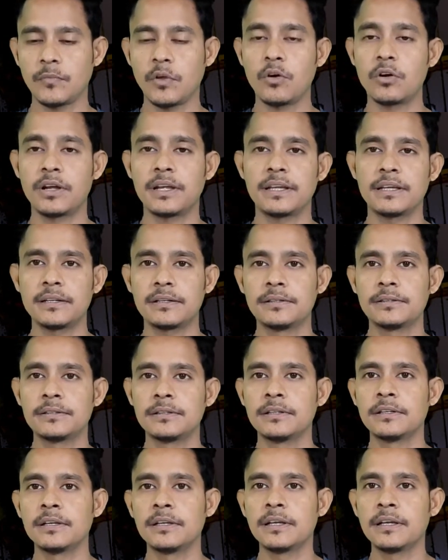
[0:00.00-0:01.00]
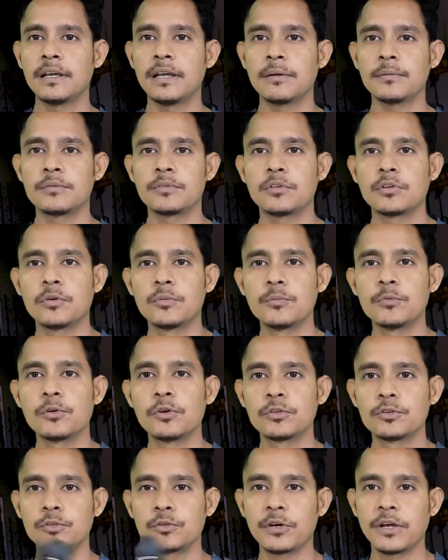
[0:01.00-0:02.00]
ওকে তো
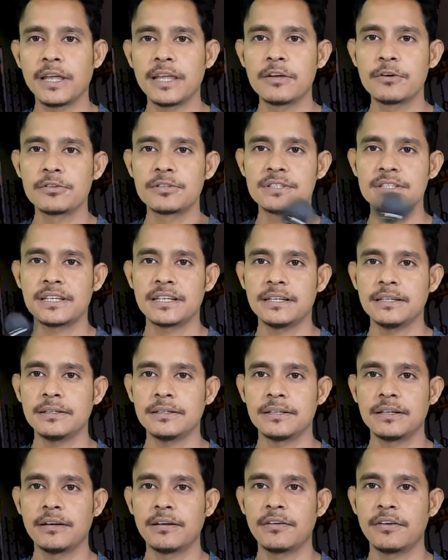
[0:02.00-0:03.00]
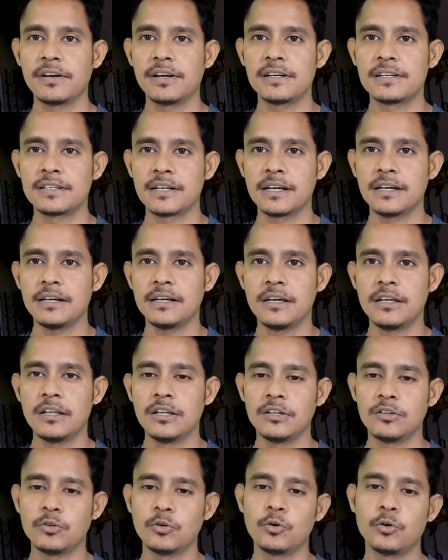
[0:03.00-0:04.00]
মূলত এই হচ্ছে রিলটা
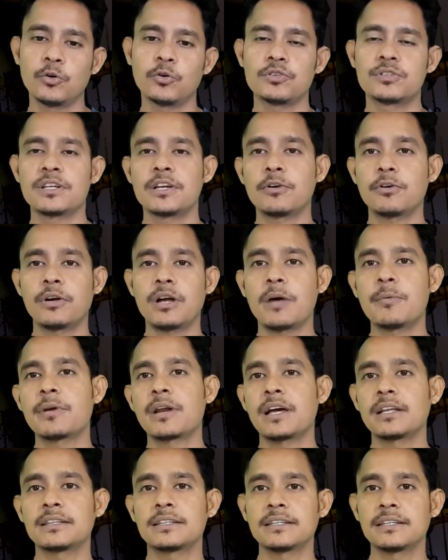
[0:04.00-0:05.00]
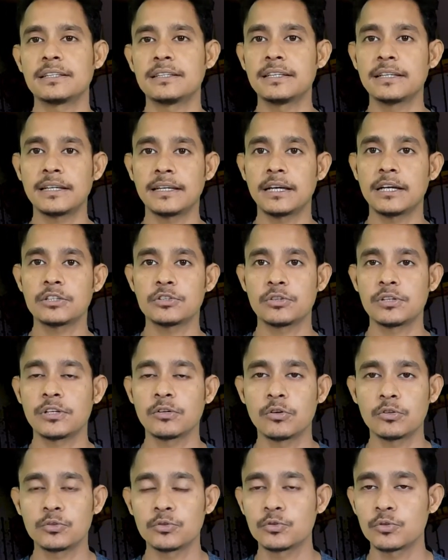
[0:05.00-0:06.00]
তো যাই হোক আমার হাতে দেখে আসলে
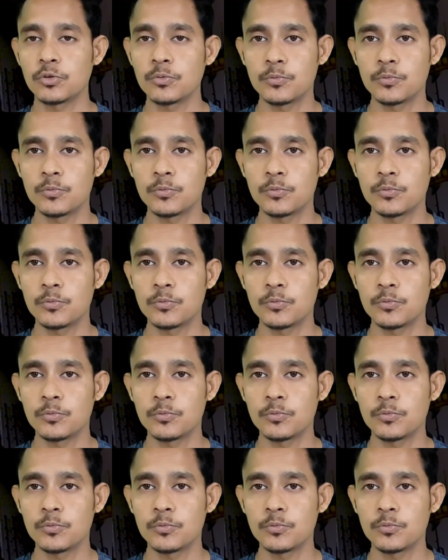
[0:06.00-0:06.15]
কতটুকু